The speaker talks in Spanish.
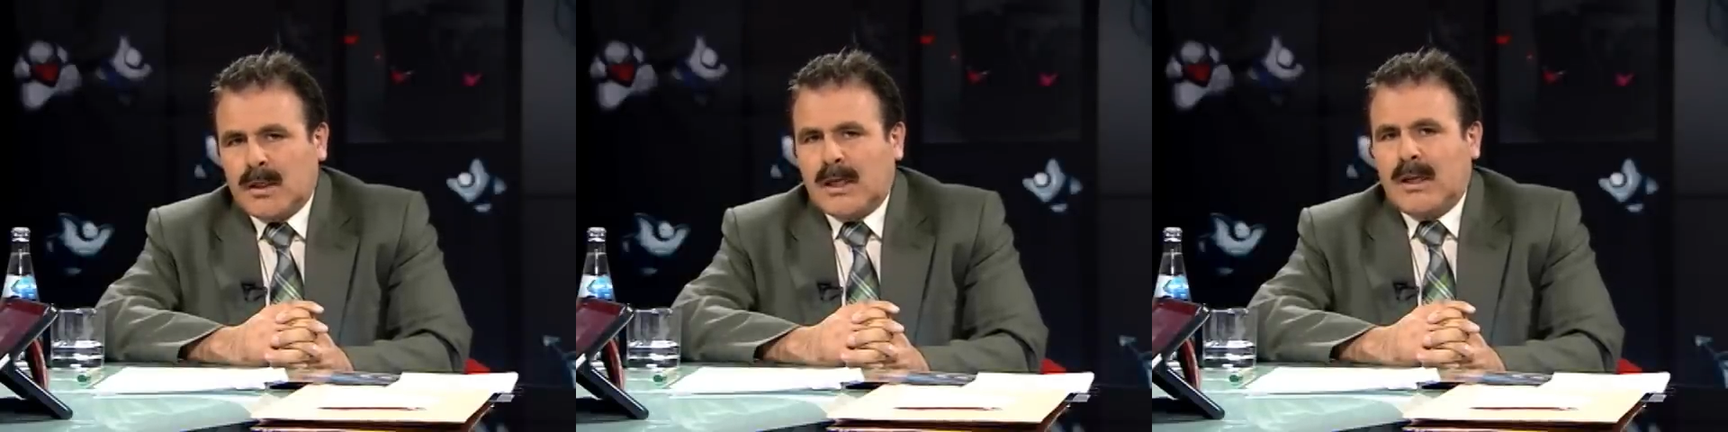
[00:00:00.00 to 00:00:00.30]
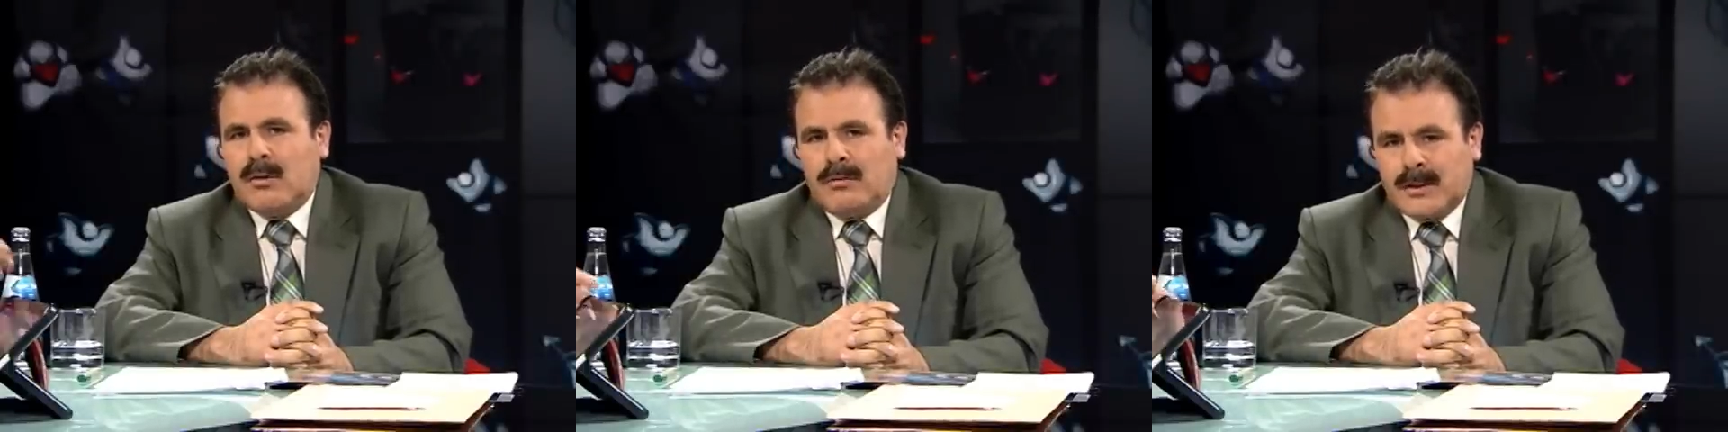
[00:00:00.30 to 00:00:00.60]
que
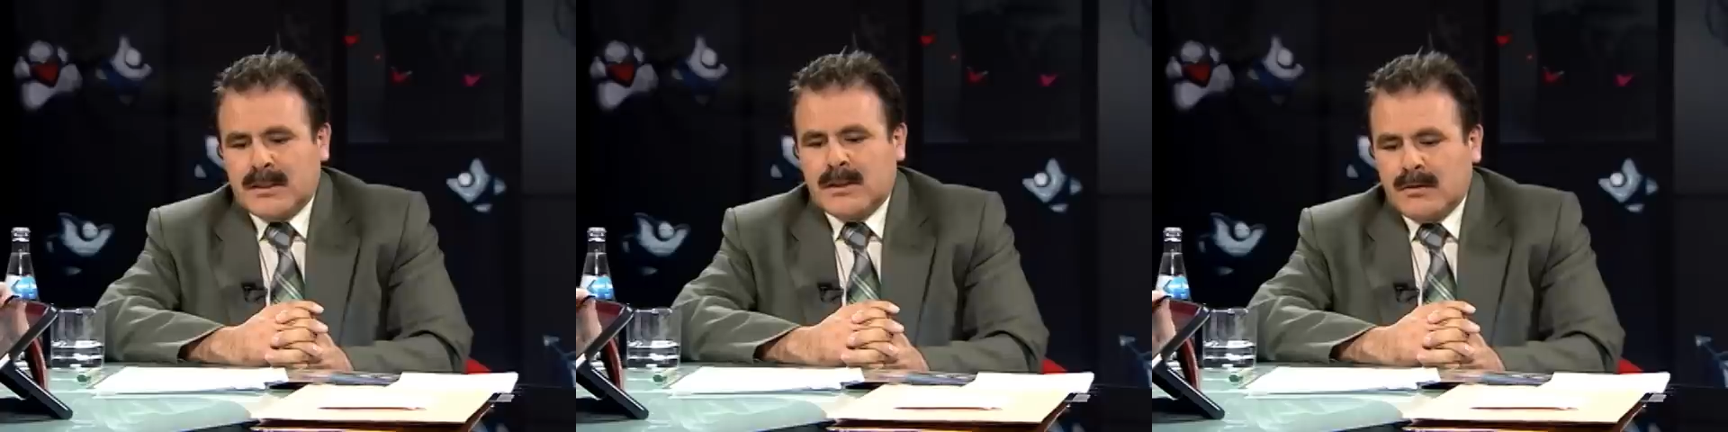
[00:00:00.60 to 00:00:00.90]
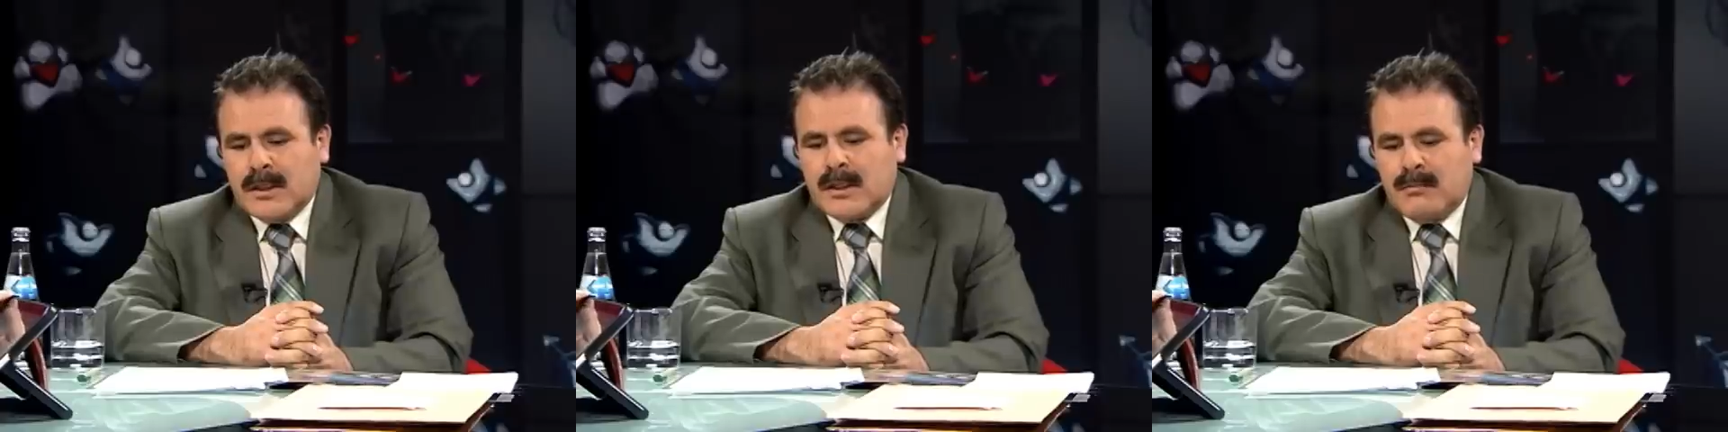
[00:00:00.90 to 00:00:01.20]
le
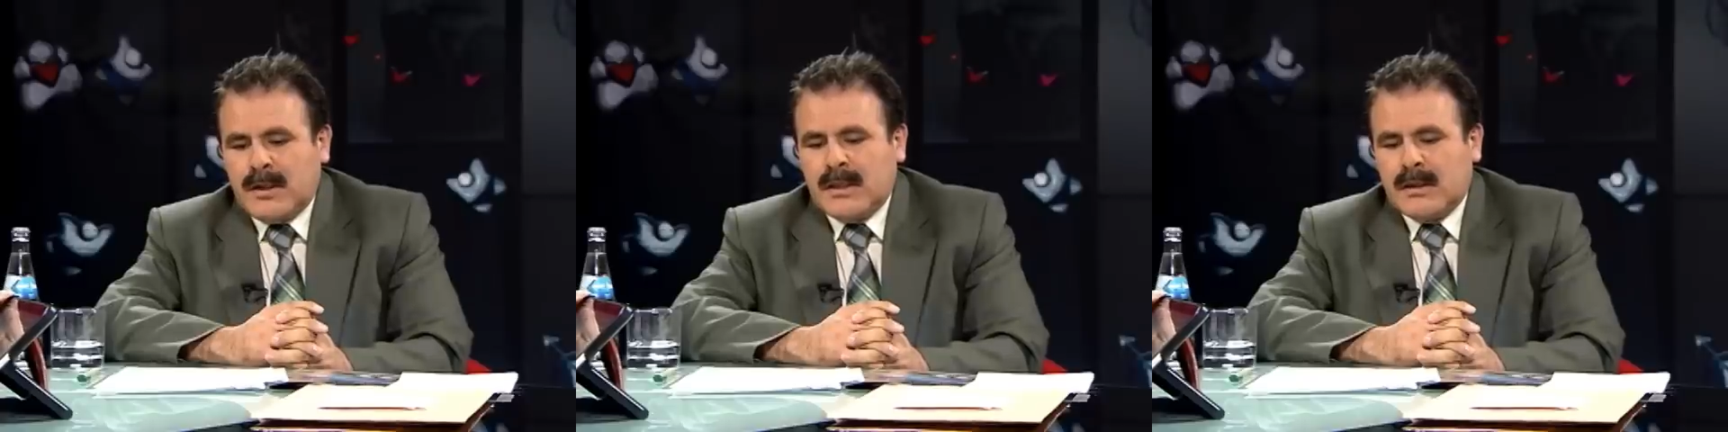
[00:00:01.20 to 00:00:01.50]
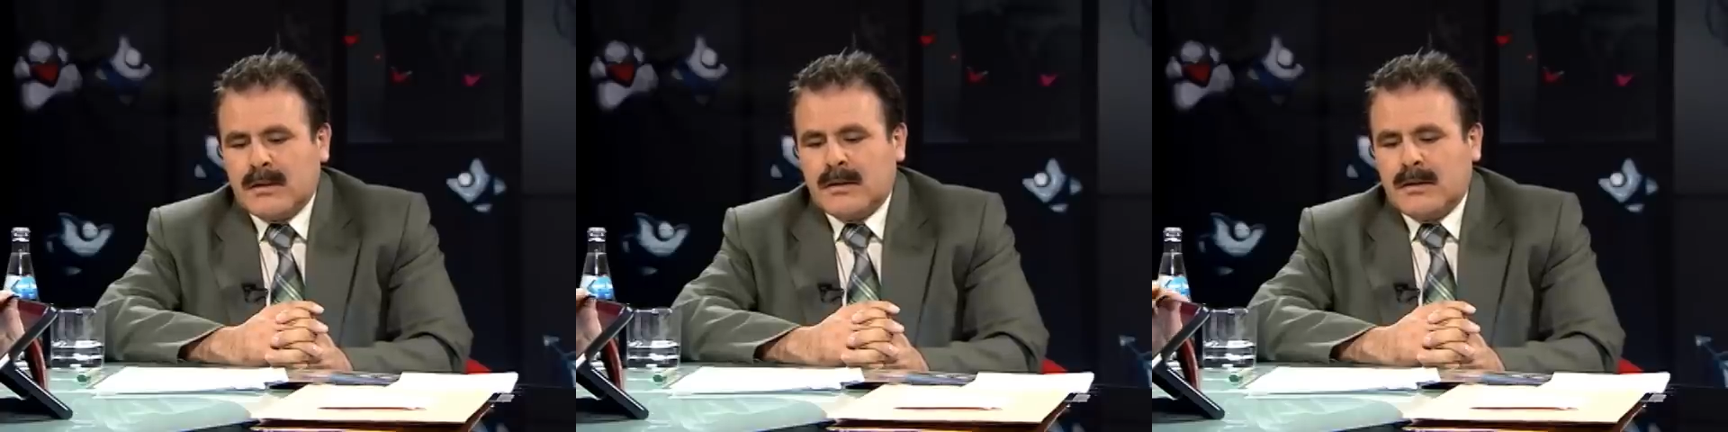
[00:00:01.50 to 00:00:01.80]
ofrecieron en
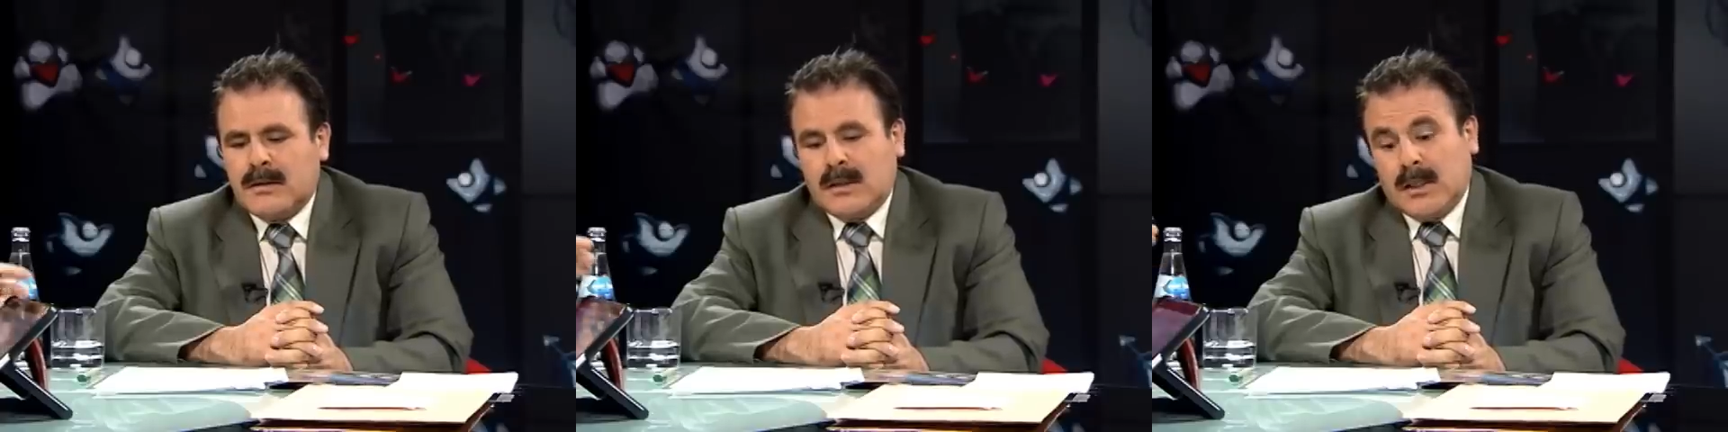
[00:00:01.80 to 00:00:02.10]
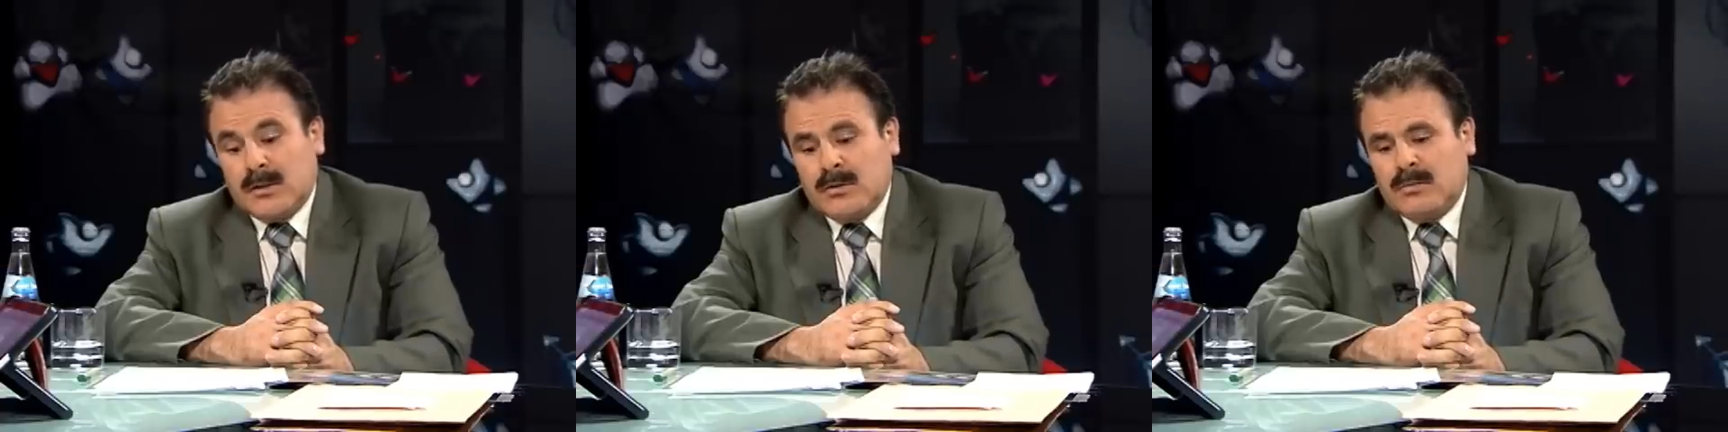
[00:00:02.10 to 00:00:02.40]
campaña. Y
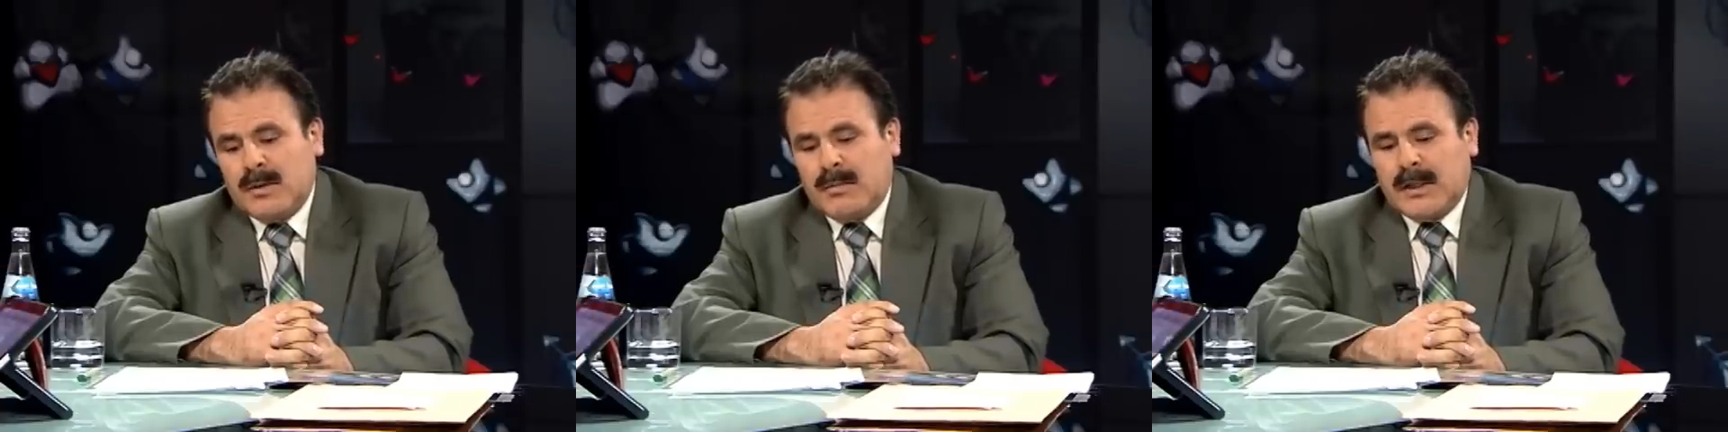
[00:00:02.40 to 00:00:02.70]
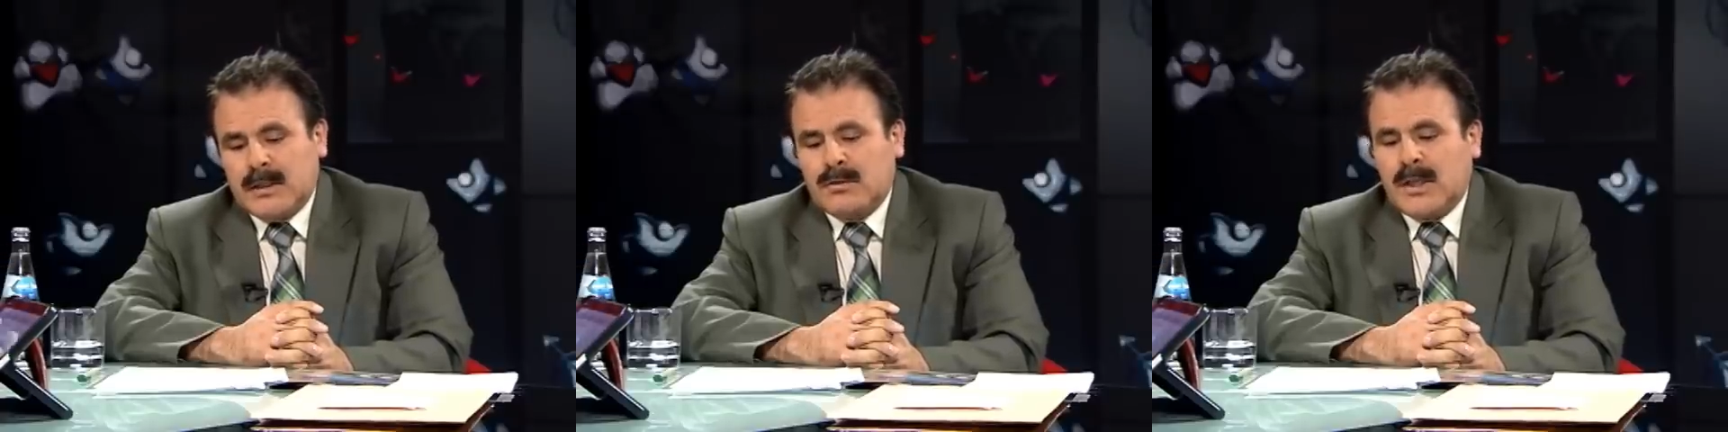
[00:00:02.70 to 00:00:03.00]
eso me
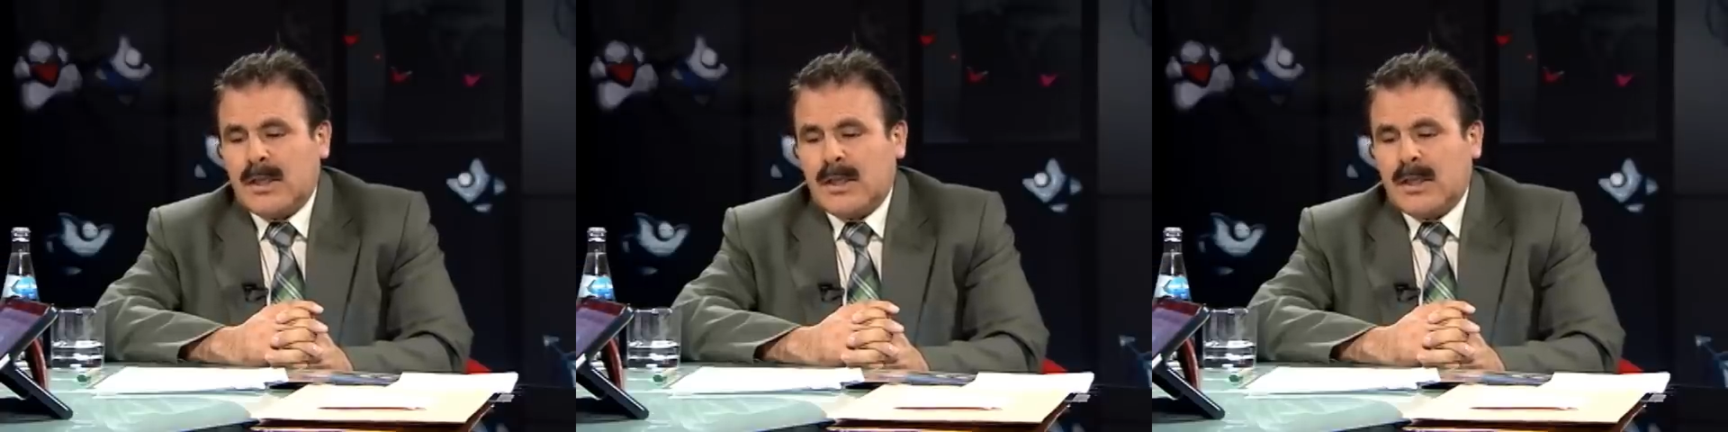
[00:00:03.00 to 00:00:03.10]
parece una